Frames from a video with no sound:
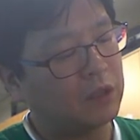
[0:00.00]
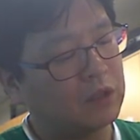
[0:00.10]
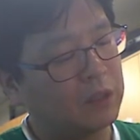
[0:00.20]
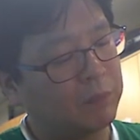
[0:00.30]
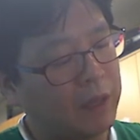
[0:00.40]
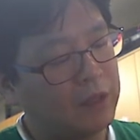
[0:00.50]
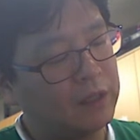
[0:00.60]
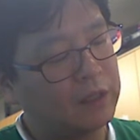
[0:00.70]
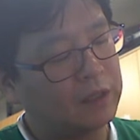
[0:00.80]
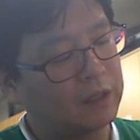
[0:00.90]
그게
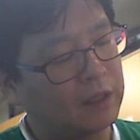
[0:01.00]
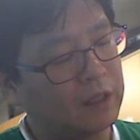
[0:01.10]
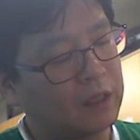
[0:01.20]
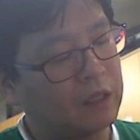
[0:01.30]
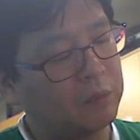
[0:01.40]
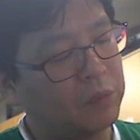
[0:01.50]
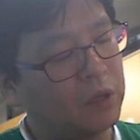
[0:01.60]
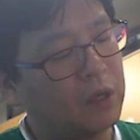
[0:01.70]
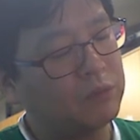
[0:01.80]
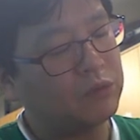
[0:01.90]
파열이 되는 게 아니라 이
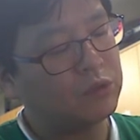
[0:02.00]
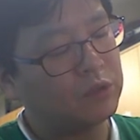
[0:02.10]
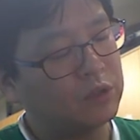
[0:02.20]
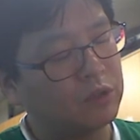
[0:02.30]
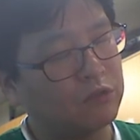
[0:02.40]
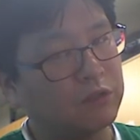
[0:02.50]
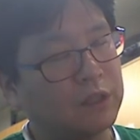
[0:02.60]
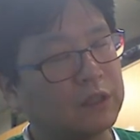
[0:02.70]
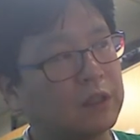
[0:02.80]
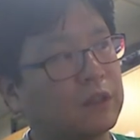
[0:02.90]
뼈가 부러지는
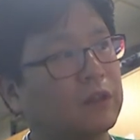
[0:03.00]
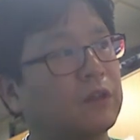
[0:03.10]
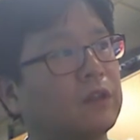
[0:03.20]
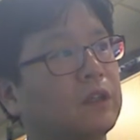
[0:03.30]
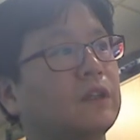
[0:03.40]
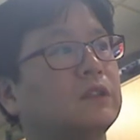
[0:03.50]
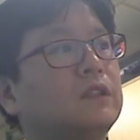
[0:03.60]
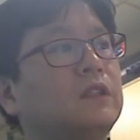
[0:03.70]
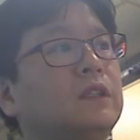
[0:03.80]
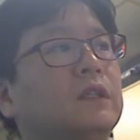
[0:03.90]
경우가 있어요.
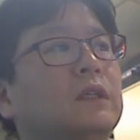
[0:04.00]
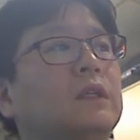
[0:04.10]
이것을